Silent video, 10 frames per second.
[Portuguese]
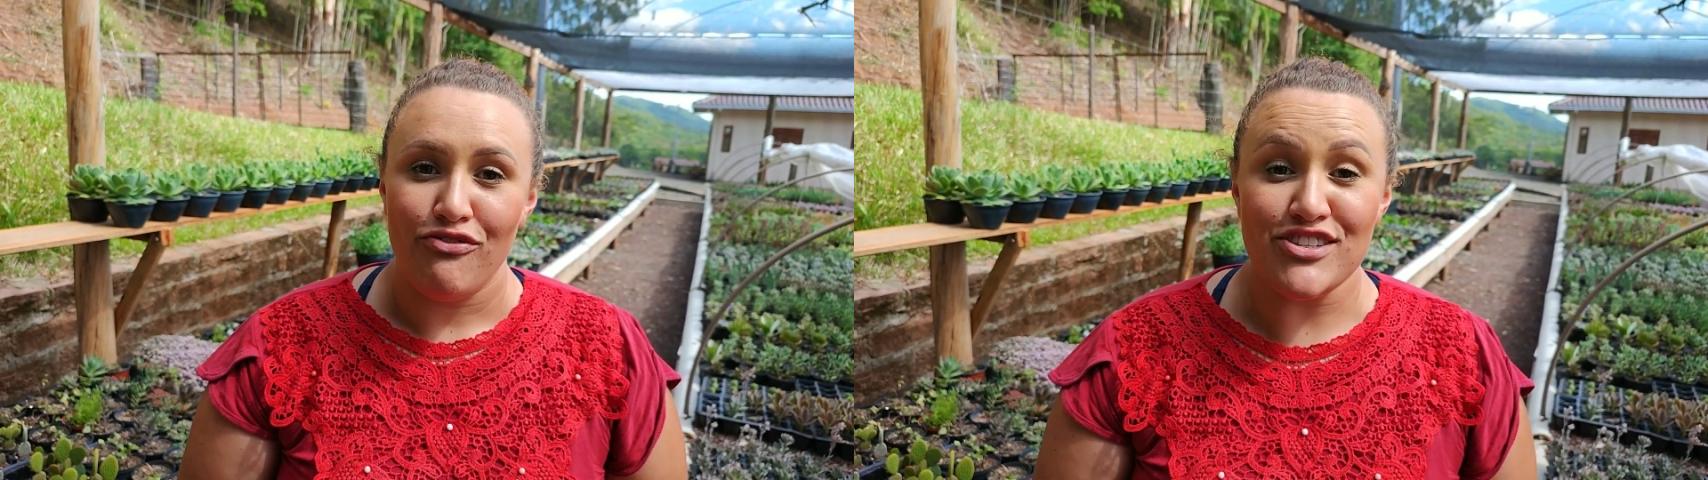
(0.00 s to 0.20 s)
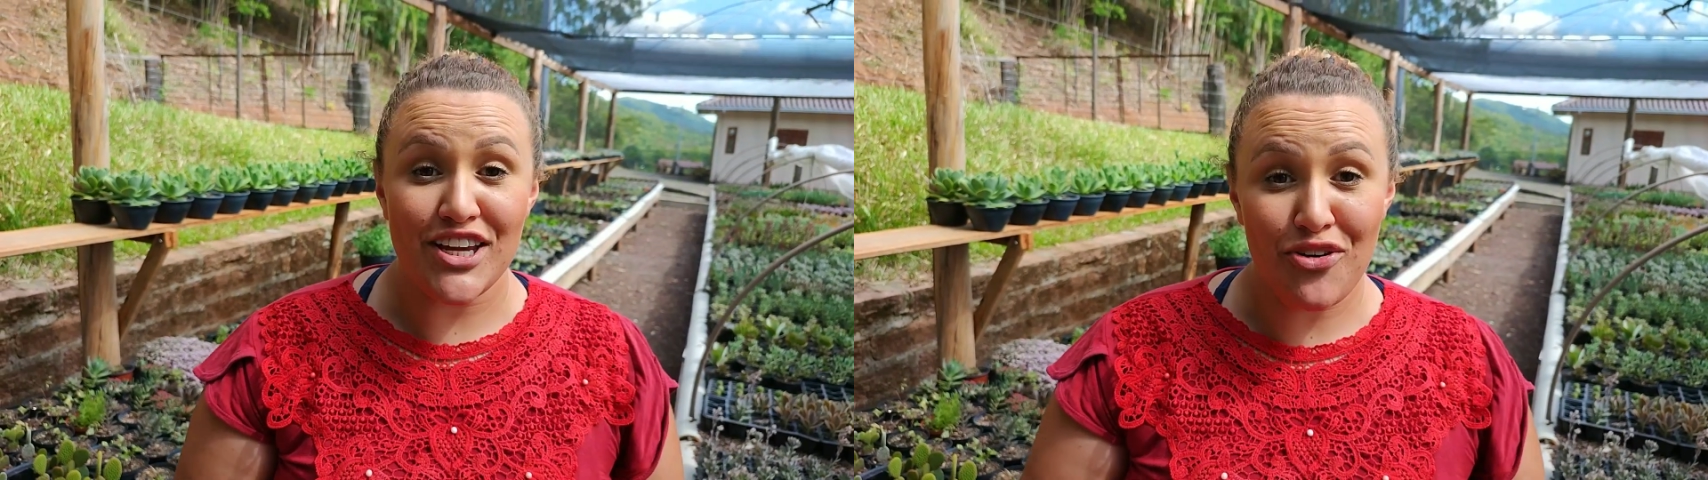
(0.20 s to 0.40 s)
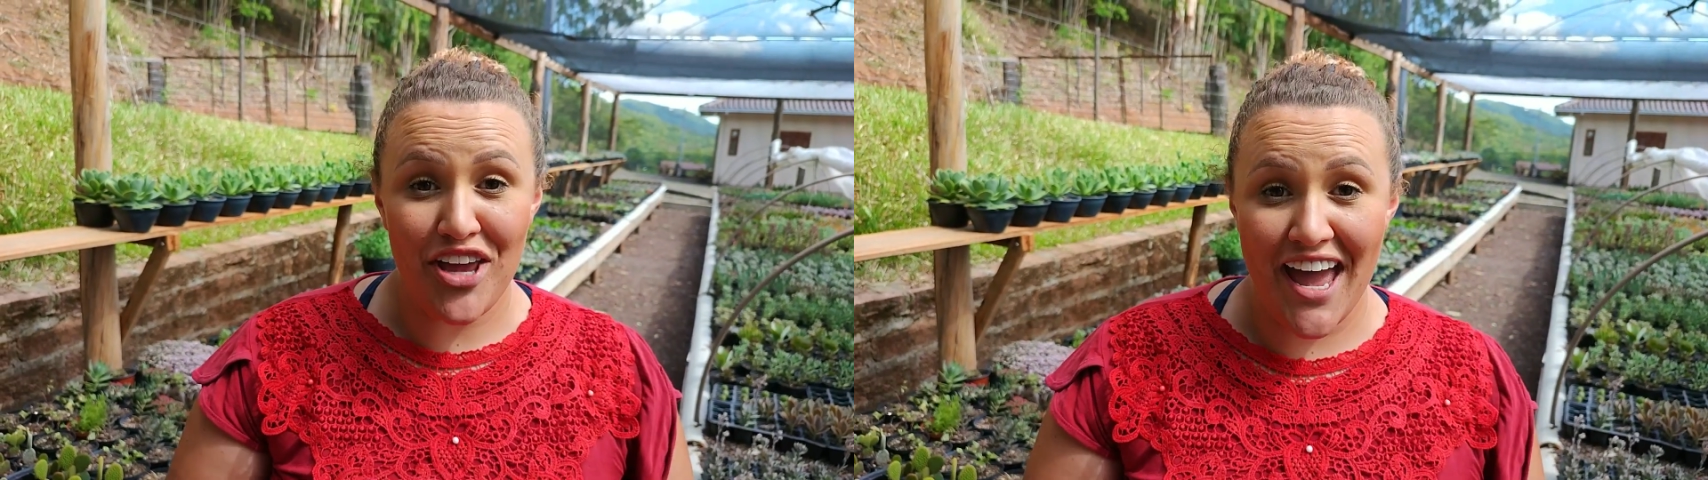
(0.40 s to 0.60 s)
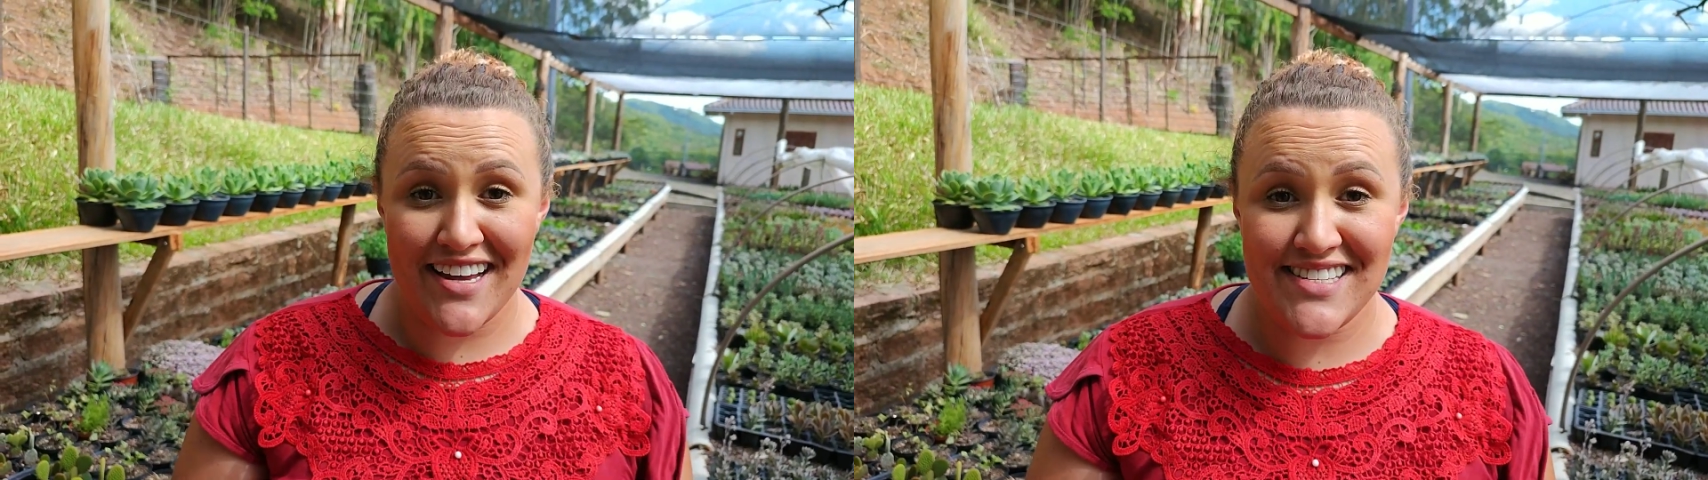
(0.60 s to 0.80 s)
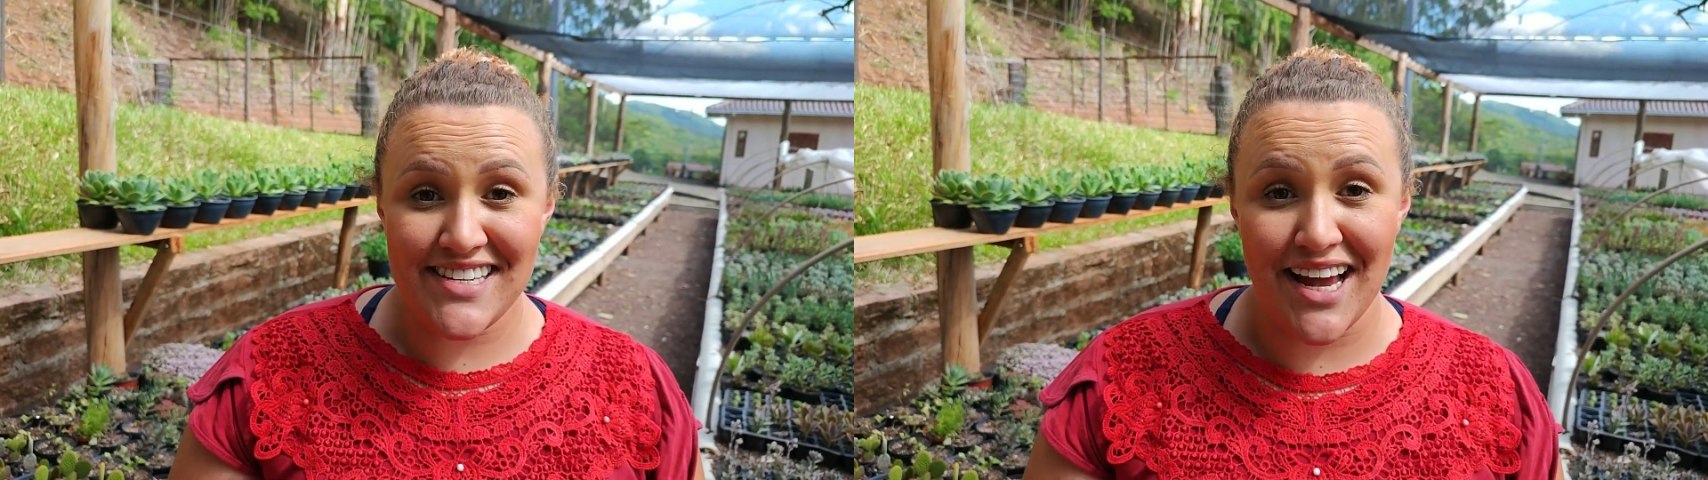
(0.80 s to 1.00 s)
Você
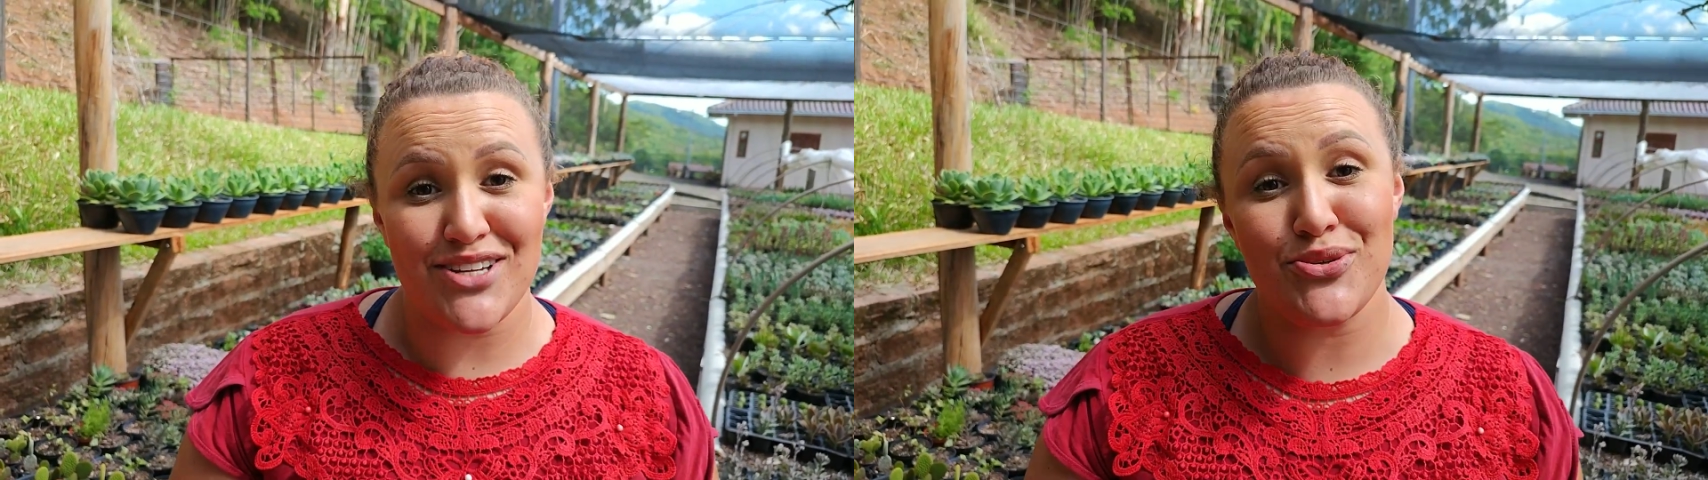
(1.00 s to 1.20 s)
conhece a